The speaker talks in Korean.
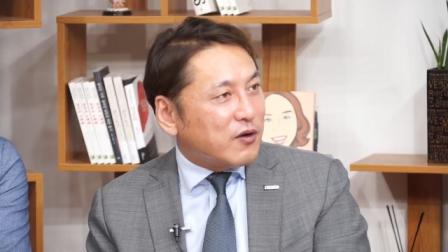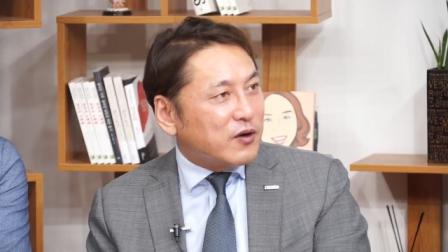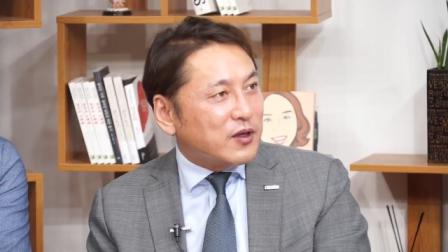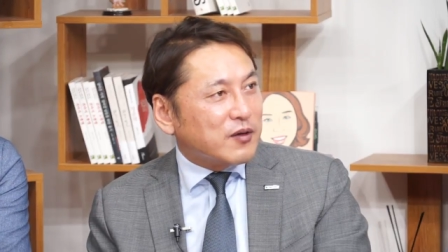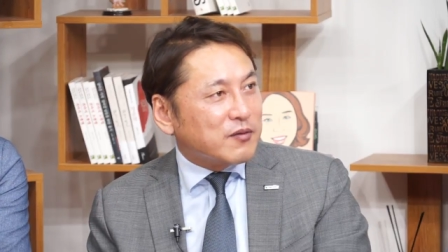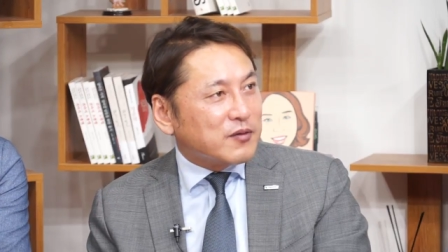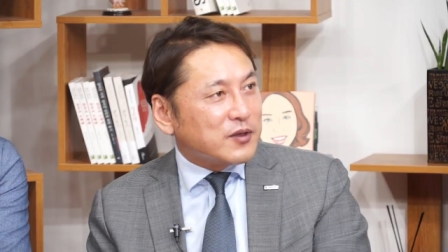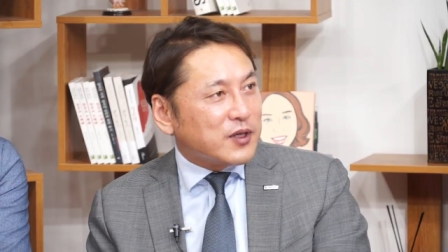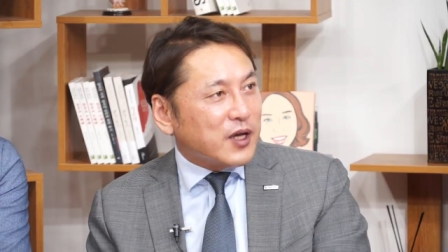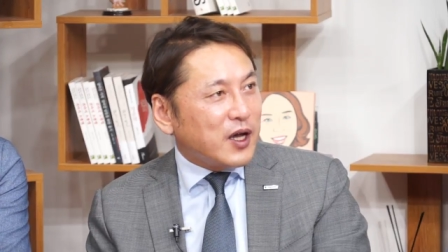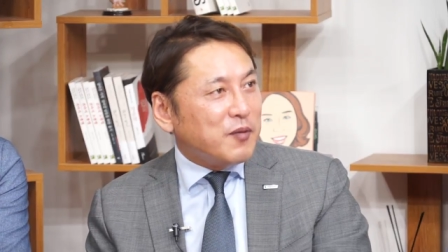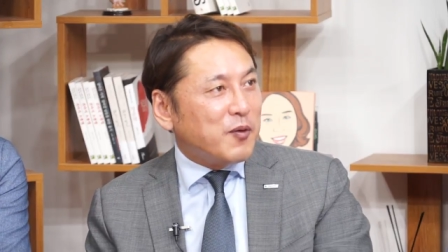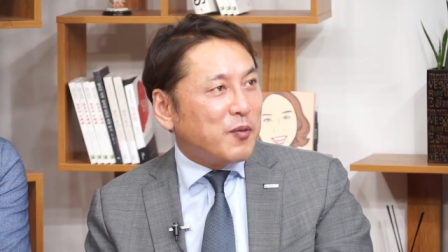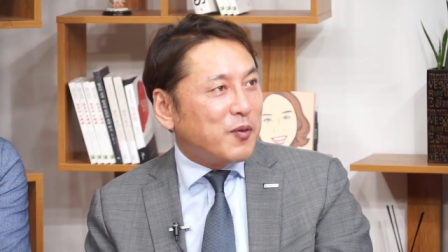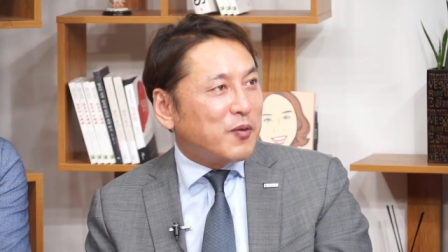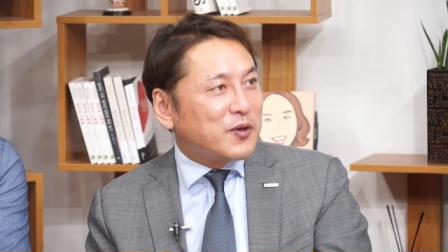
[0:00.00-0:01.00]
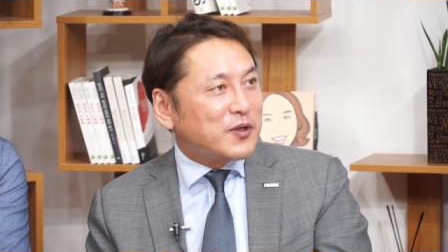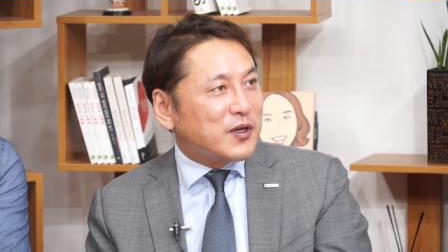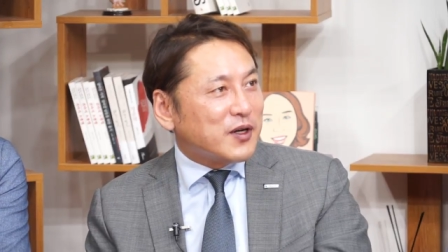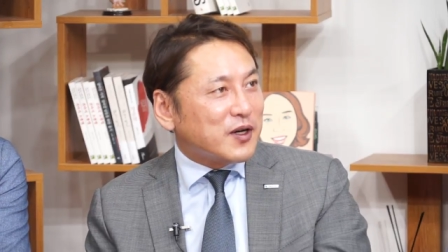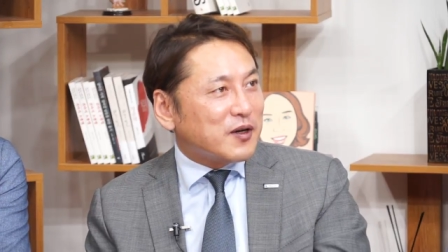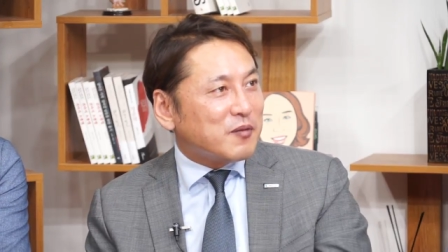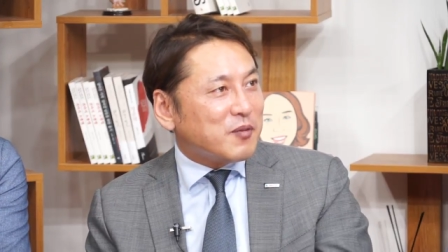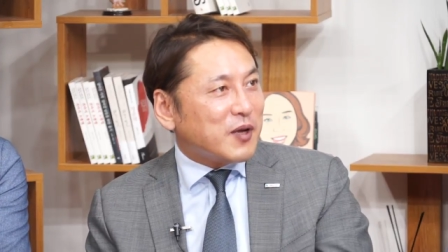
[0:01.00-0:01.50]
거의 대부분 이제
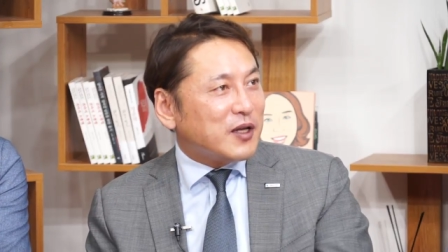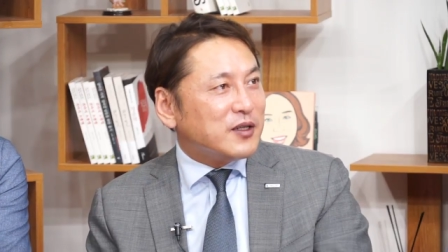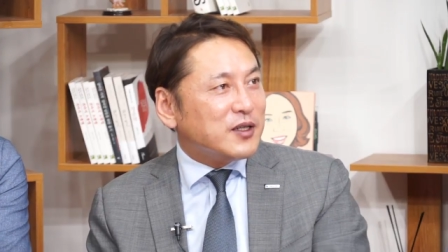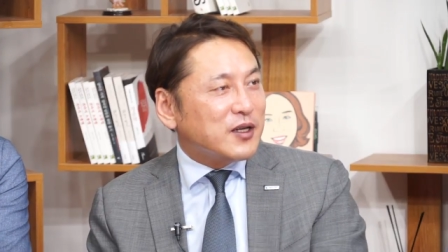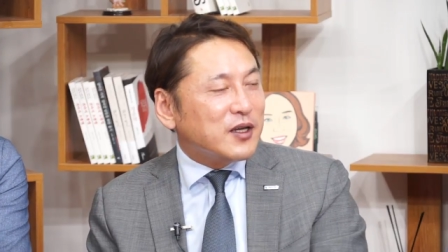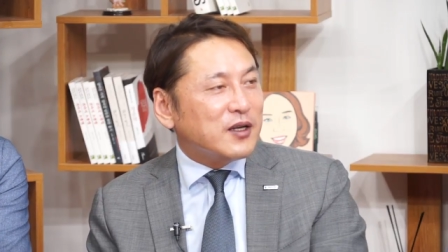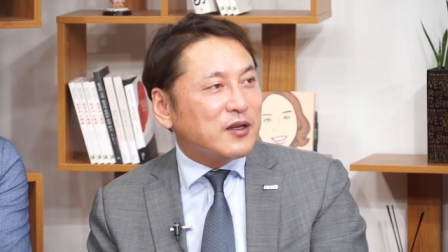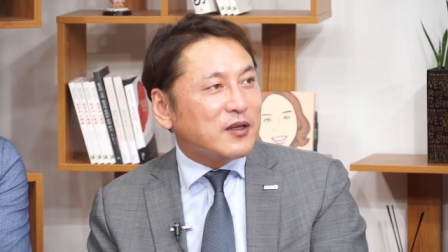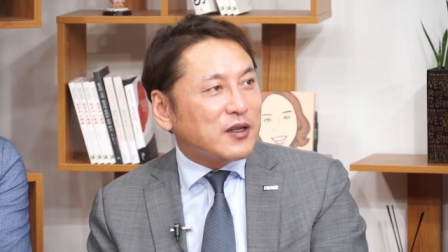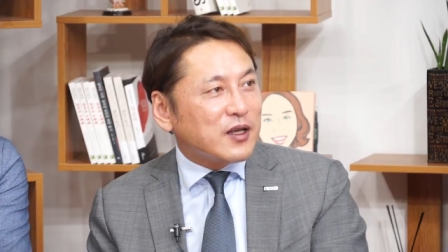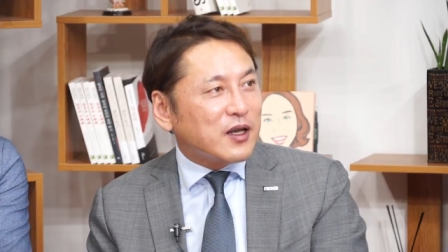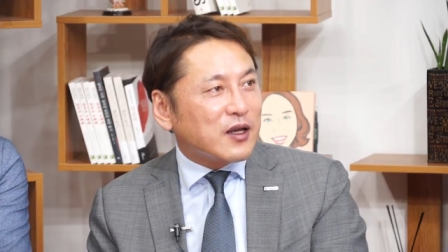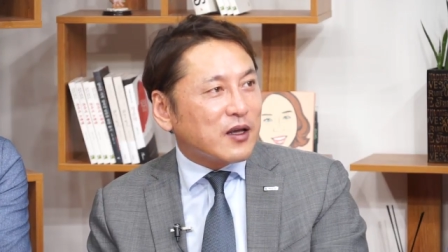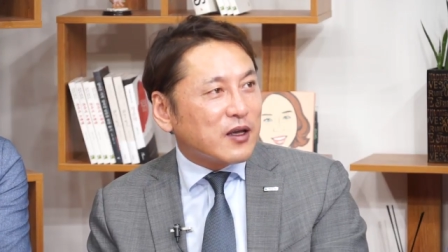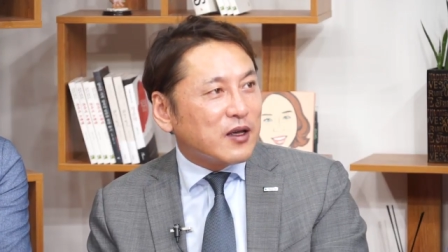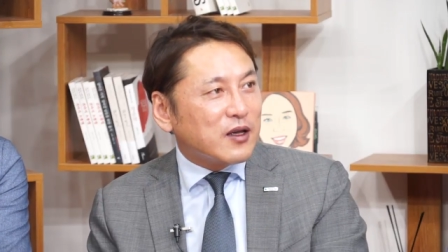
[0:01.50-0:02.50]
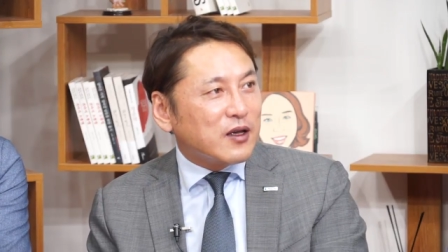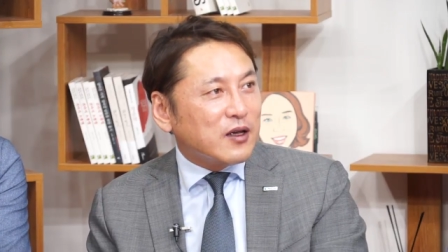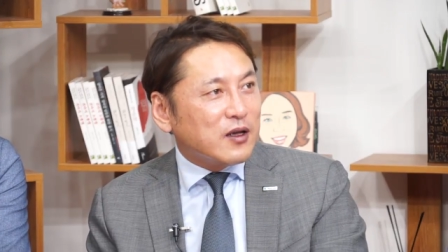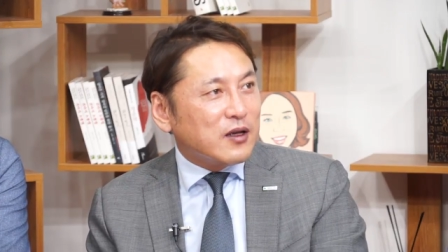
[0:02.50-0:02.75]
하이퍼포머들 많이 챙기는데. 네.